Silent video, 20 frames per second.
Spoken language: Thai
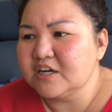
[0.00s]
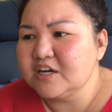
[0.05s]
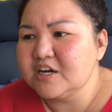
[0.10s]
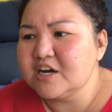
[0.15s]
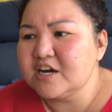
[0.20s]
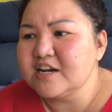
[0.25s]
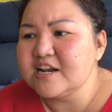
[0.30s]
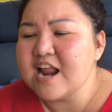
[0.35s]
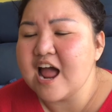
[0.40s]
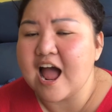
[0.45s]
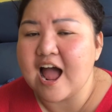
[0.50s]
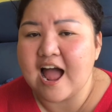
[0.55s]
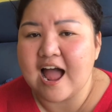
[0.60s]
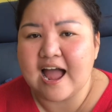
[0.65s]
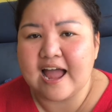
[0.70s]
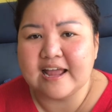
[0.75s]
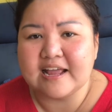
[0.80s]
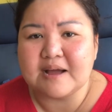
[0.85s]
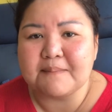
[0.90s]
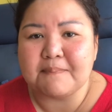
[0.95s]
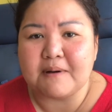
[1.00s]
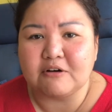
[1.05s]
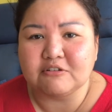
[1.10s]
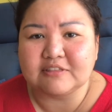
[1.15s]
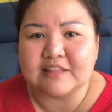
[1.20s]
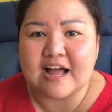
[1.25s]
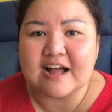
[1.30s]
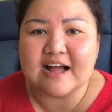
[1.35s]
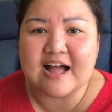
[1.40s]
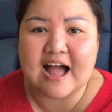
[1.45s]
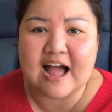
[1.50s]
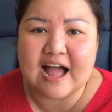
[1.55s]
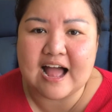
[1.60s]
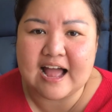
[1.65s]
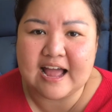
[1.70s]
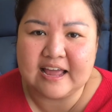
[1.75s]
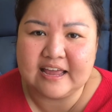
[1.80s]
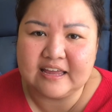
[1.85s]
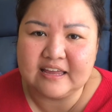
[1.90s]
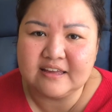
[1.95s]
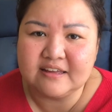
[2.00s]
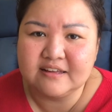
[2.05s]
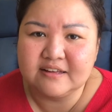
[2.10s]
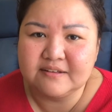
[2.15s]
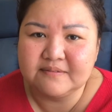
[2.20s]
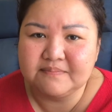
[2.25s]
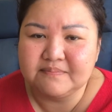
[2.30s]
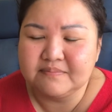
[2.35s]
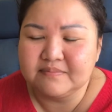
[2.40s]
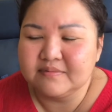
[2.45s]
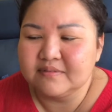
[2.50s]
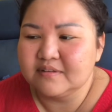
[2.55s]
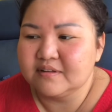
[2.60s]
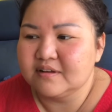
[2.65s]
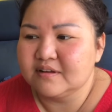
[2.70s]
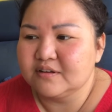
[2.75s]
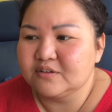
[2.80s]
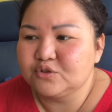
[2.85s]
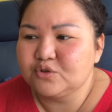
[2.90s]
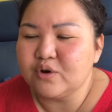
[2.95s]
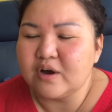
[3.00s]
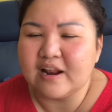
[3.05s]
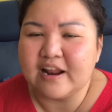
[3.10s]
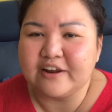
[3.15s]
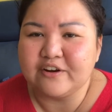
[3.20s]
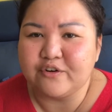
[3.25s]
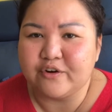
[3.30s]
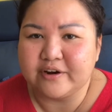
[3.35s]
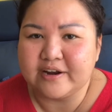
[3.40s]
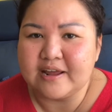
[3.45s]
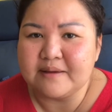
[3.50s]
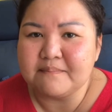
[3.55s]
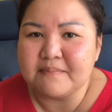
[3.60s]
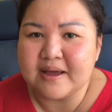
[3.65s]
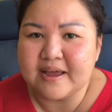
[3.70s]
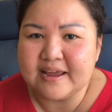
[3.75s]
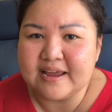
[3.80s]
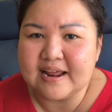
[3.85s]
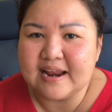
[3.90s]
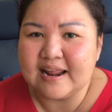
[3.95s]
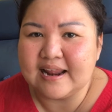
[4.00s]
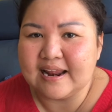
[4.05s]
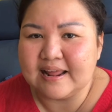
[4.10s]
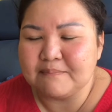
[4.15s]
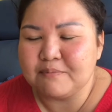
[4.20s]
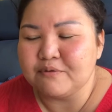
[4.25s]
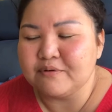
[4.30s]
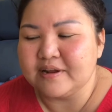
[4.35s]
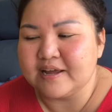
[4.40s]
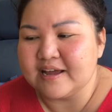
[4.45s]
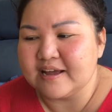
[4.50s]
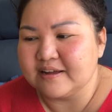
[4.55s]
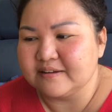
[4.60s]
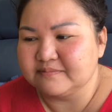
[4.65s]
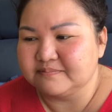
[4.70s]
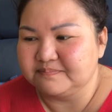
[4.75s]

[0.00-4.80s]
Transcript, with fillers: เงินหายกระเป๋าตังค์หายช่วยอะไรหน่อยได้ไหมอะไรอะไรพวกเนี้ย